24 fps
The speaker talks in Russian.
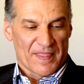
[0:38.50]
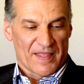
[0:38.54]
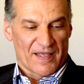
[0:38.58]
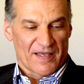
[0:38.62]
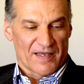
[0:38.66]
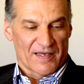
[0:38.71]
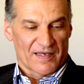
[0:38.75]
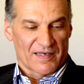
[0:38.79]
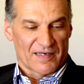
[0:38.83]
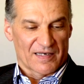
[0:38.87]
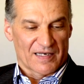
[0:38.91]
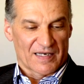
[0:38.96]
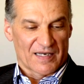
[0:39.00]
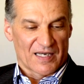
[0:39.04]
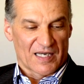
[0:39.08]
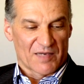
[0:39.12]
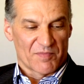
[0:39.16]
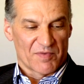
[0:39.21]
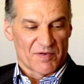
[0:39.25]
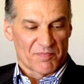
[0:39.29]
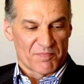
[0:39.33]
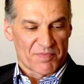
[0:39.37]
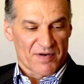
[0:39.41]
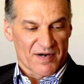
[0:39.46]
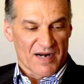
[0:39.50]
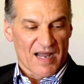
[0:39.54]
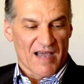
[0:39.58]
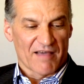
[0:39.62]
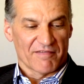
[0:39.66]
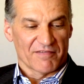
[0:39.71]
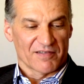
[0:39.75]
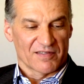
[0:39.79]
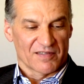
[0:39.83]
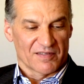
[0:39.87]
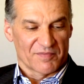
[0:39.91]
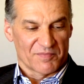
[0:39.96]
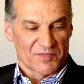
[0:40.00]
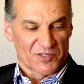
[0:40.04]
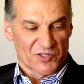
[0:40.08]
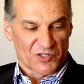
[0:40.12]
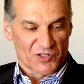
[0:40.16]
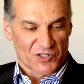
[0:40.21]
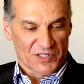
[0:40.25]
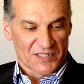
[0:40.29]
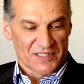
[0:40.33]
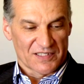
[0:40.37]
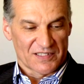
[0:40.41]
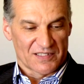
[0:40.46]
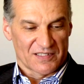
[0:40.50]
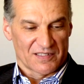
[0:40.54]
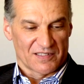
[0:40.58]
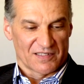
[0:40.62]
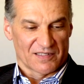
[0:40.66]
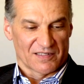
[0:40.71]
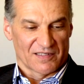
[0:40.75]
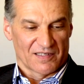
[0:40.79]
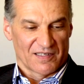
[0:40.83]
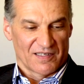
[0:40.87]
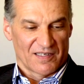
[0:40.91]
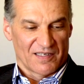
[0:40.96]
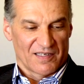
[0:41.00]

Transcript: а, как бы правилами жизни –